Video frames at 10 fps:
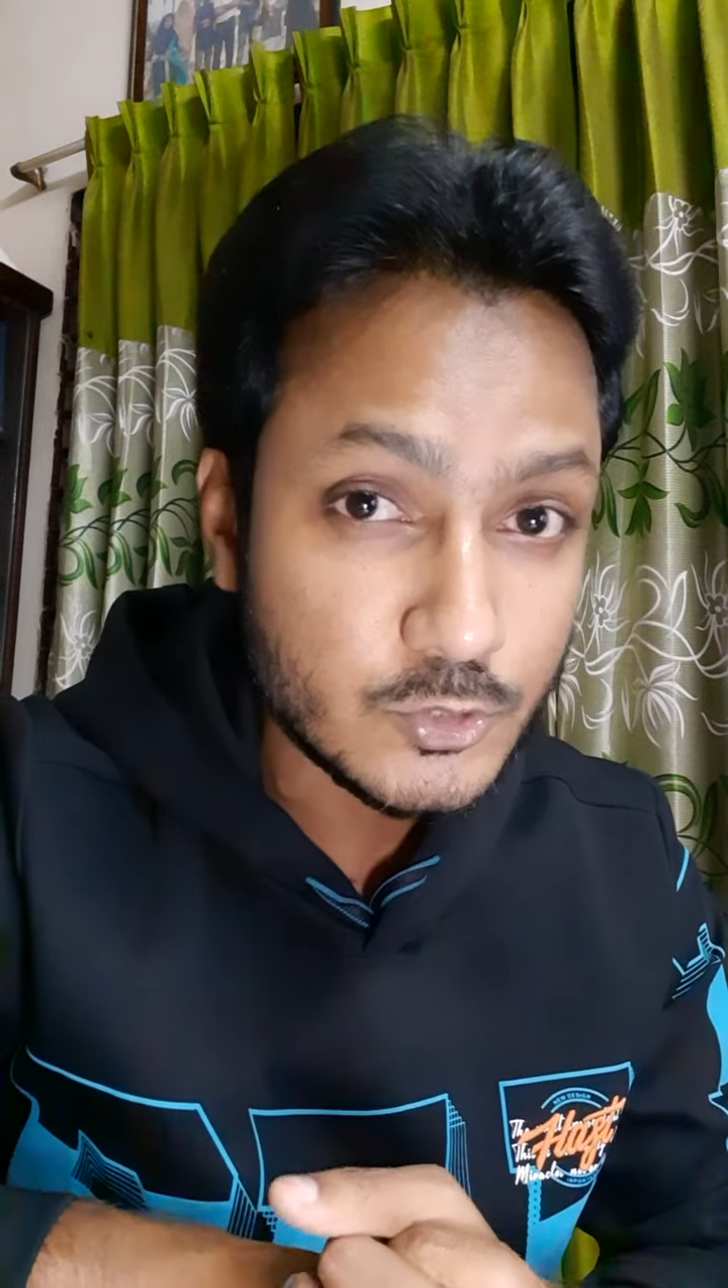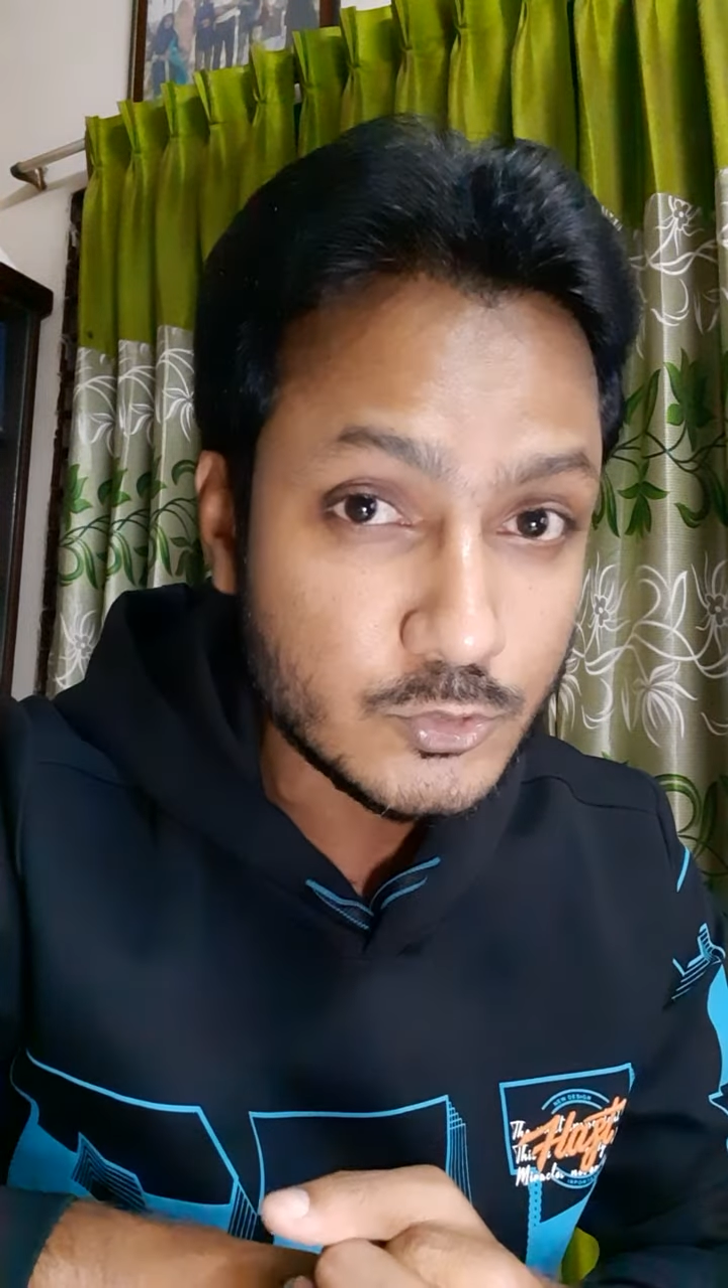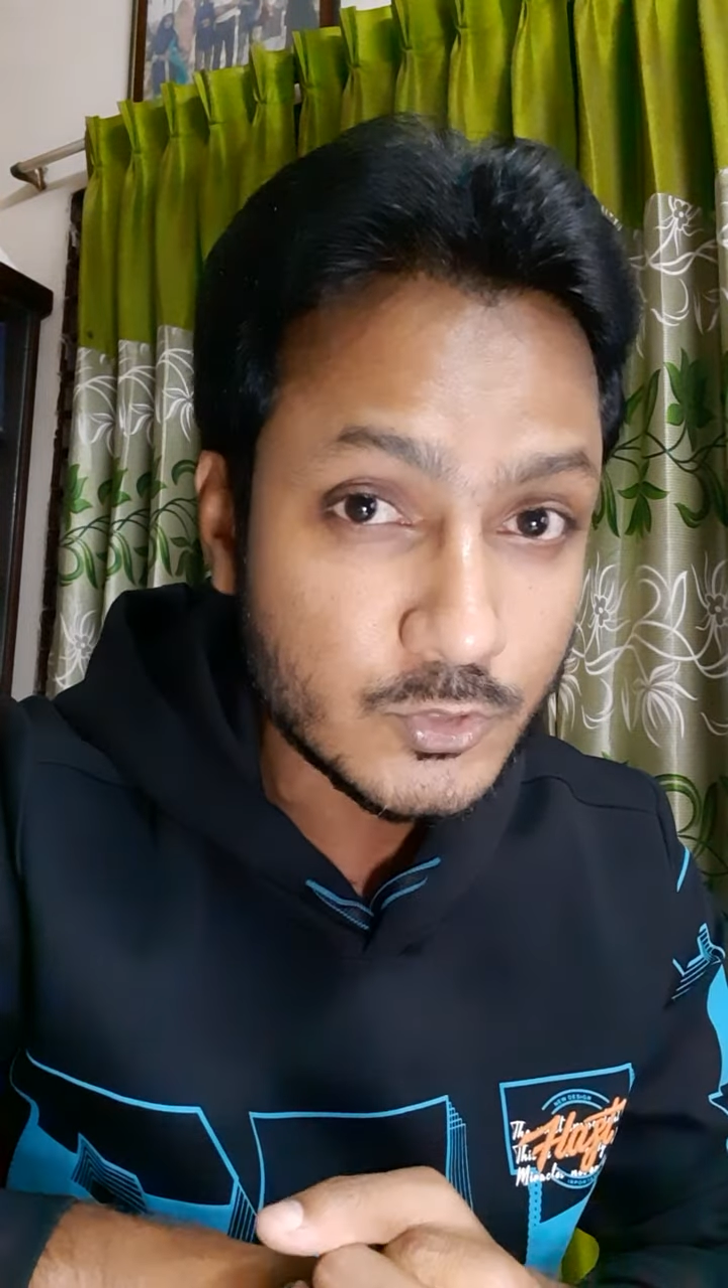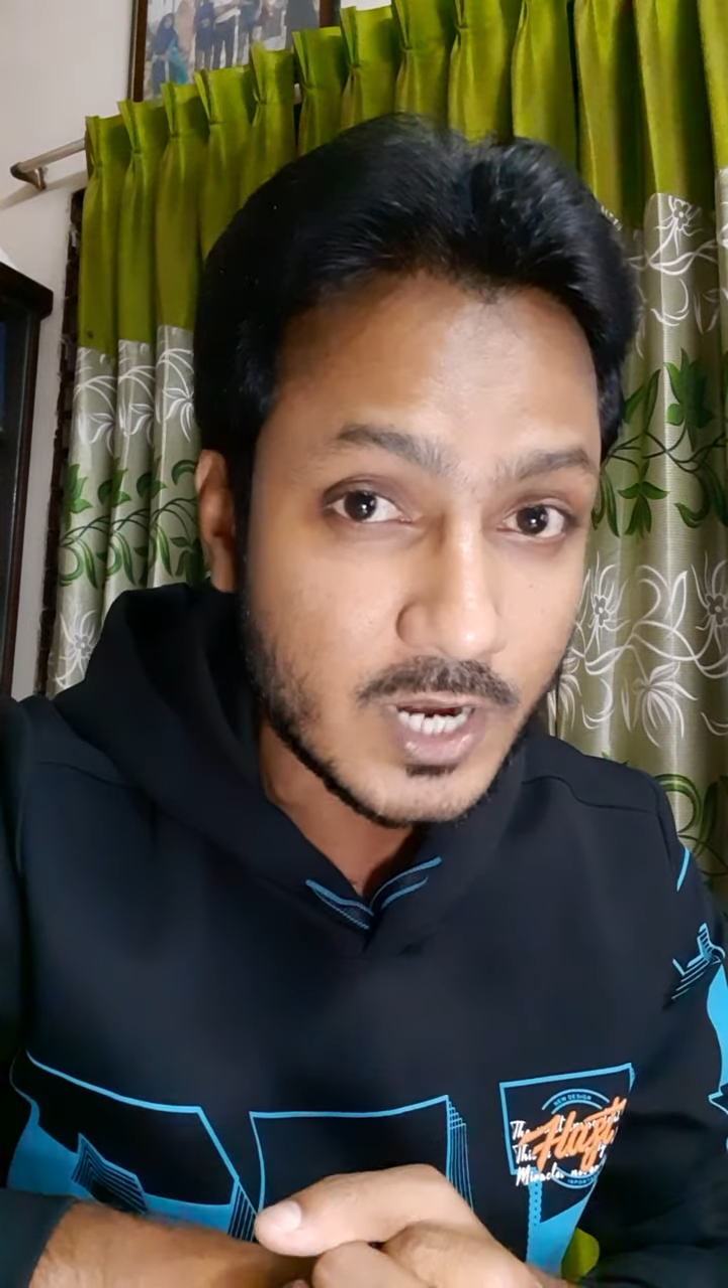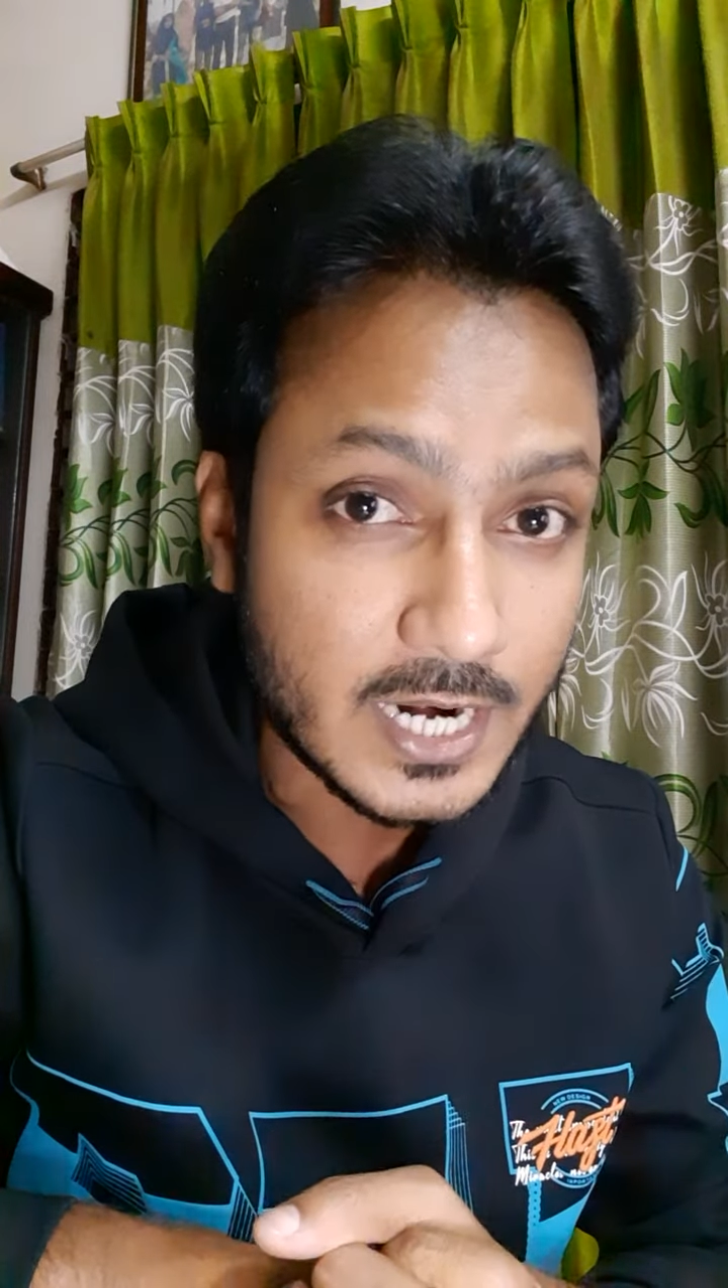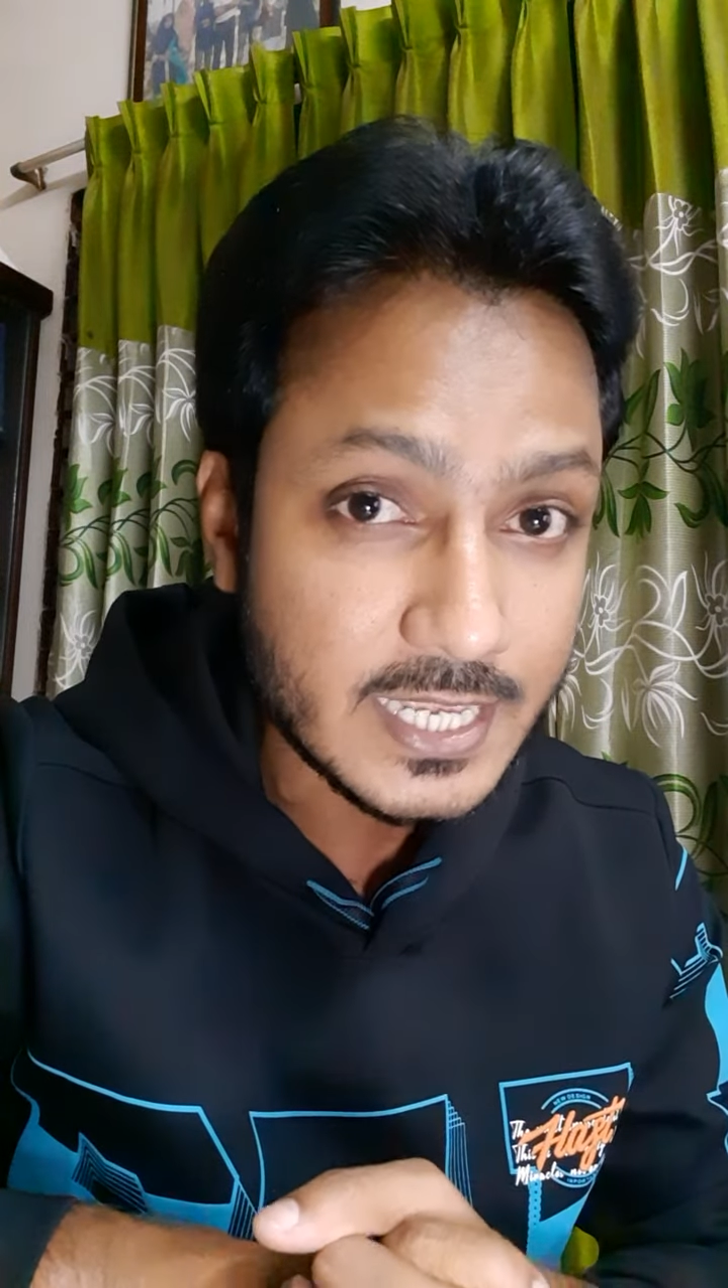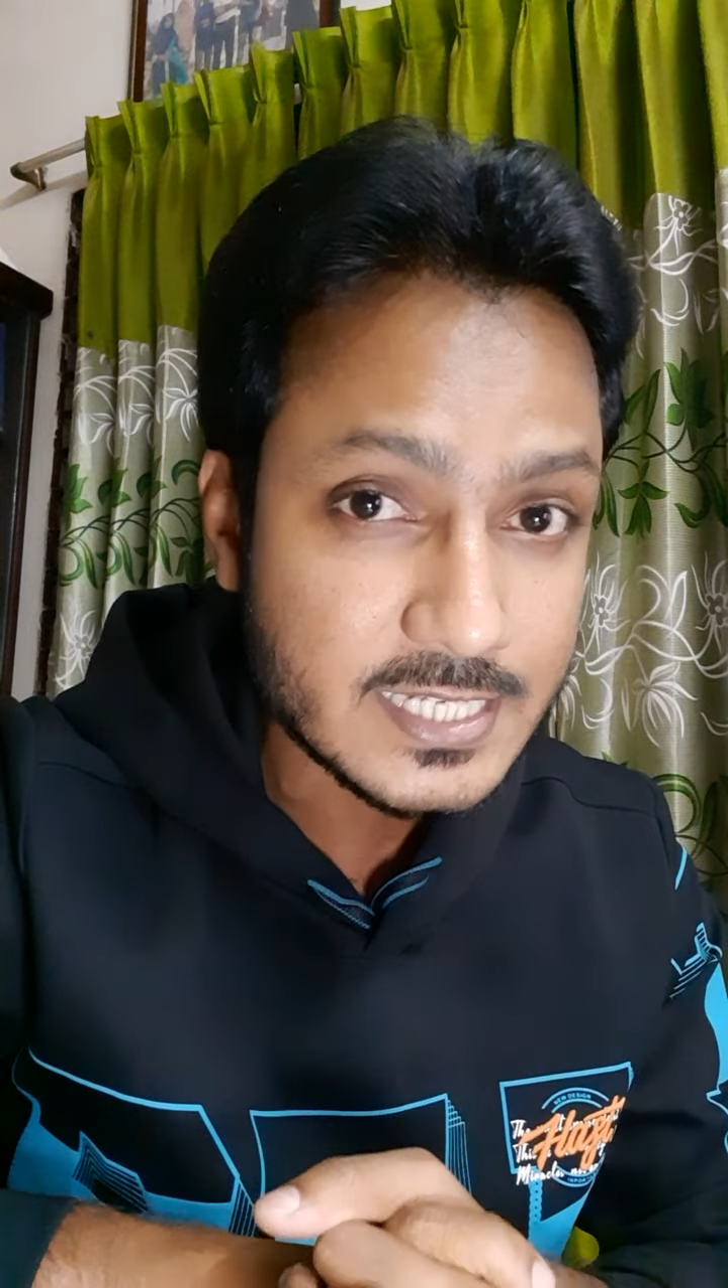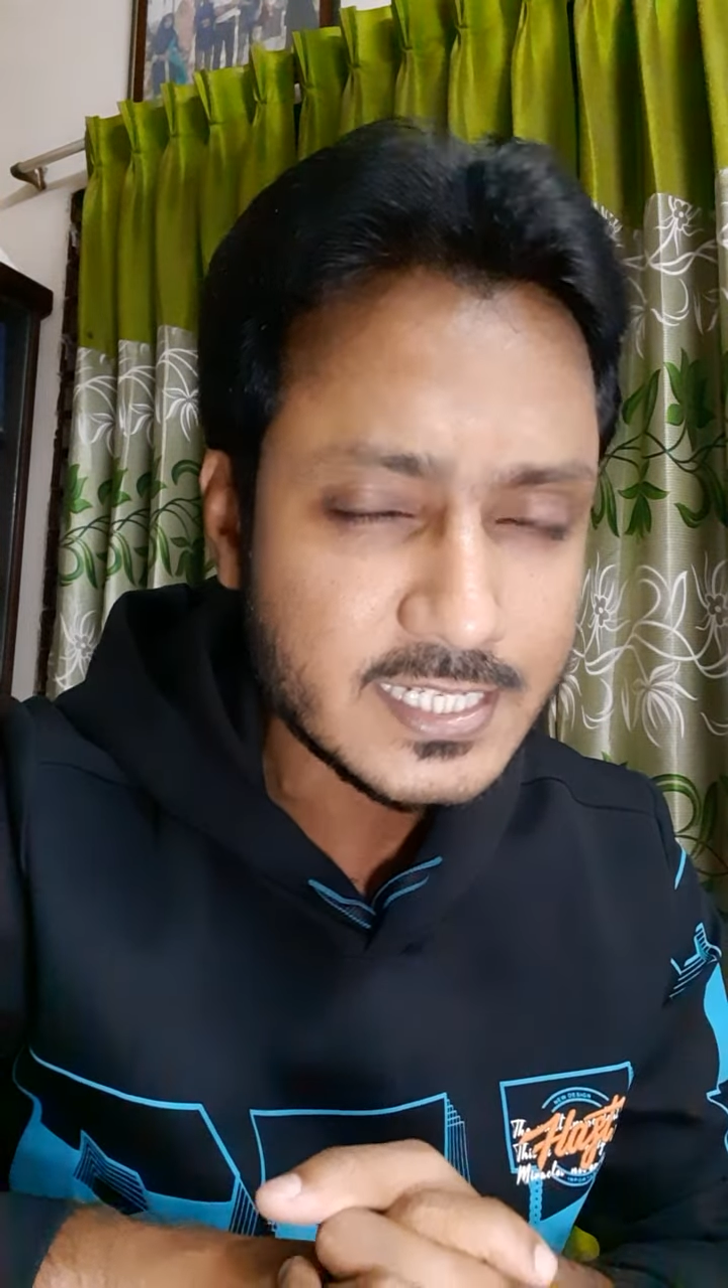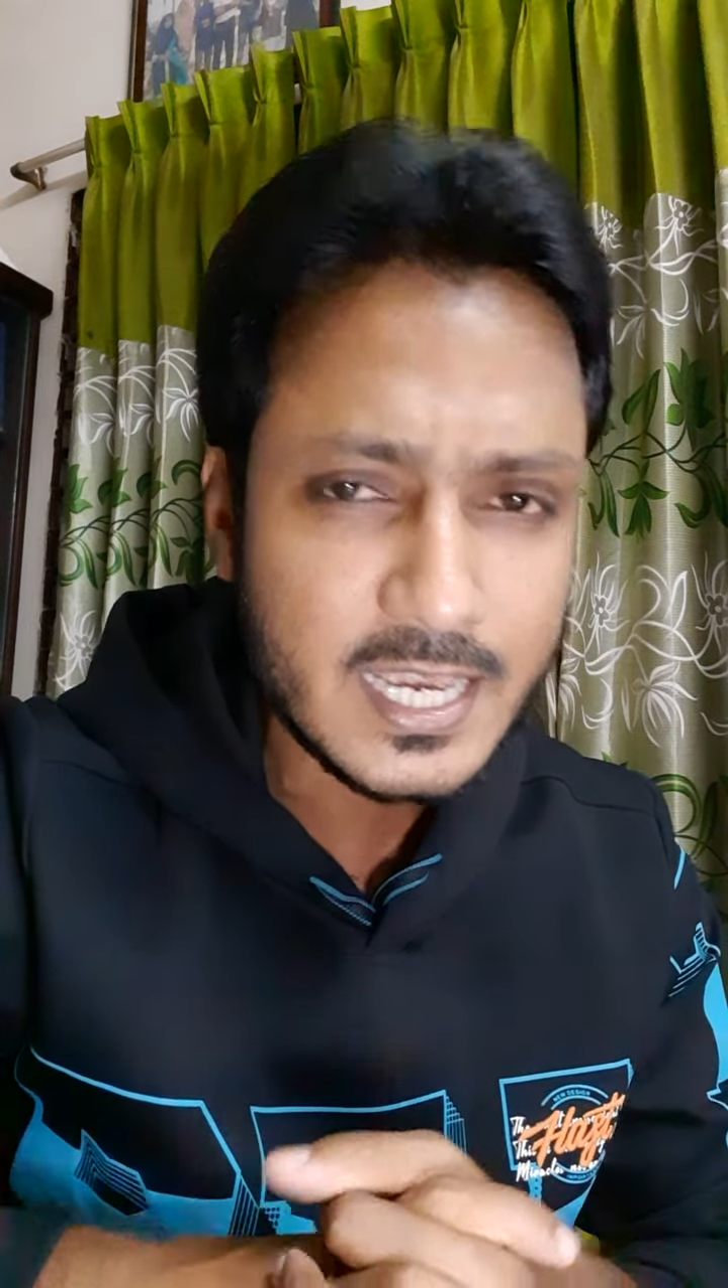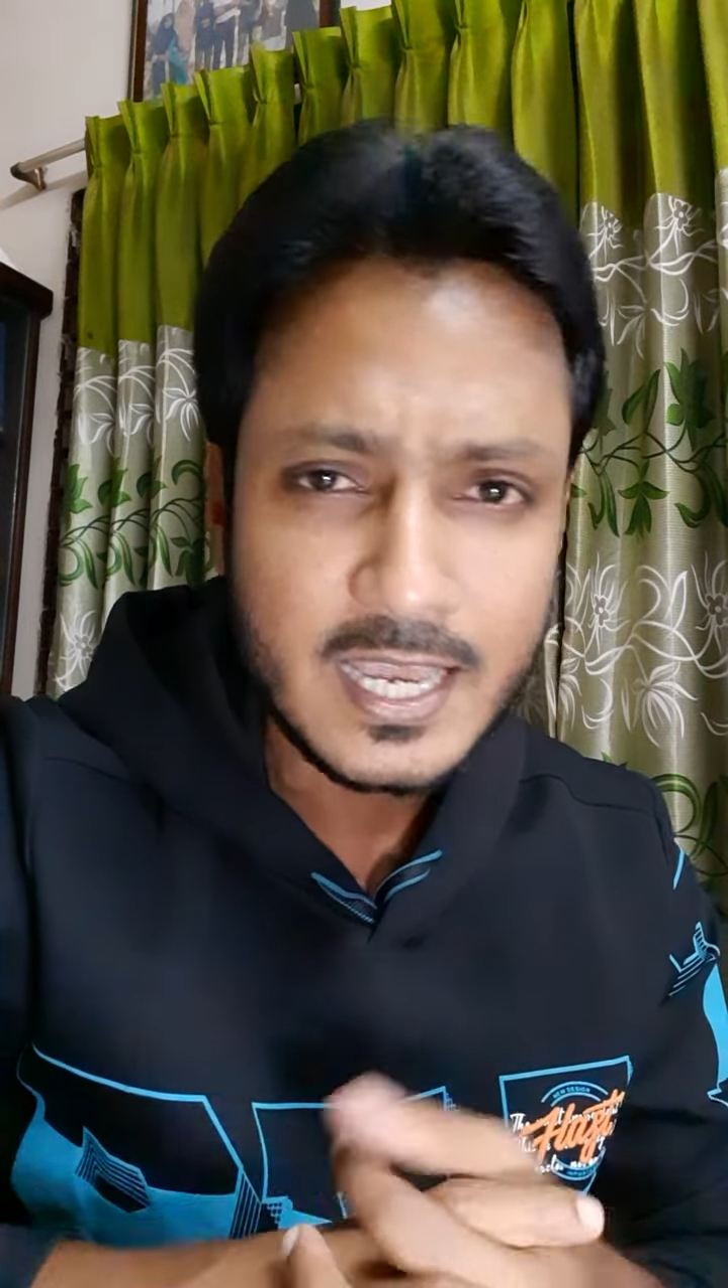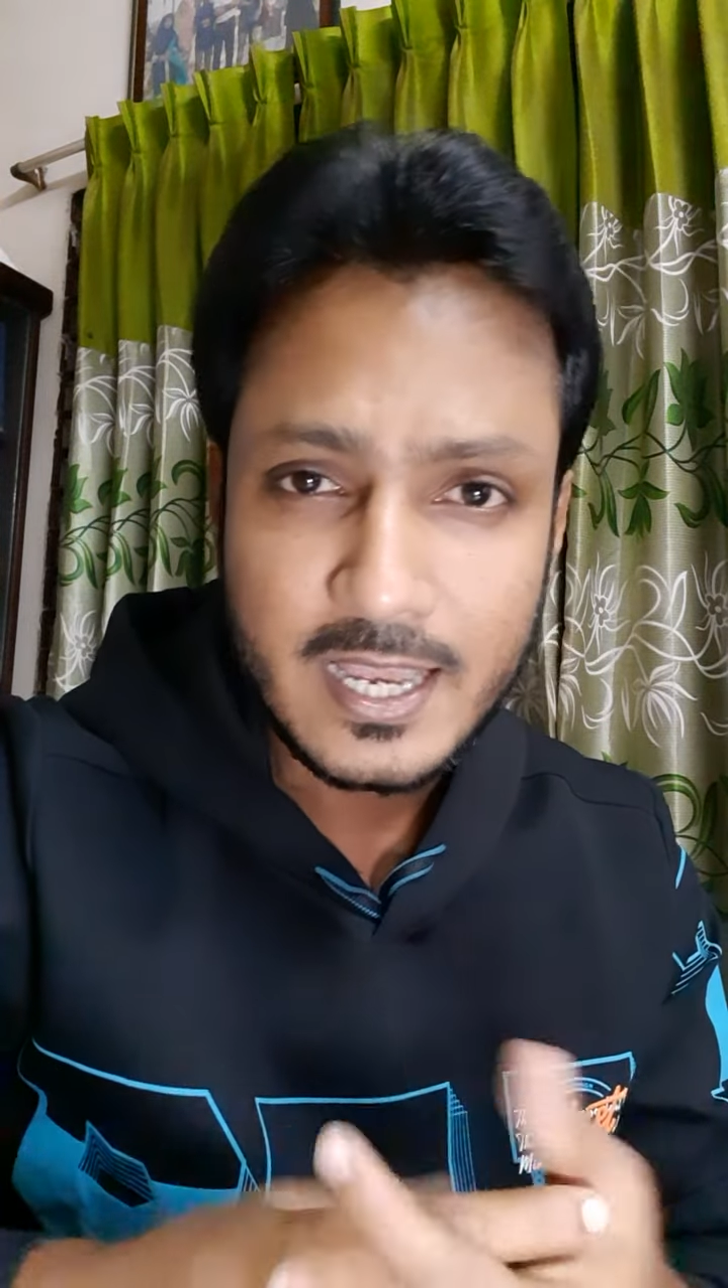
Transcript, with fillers: সুযোগ হারিয়েছে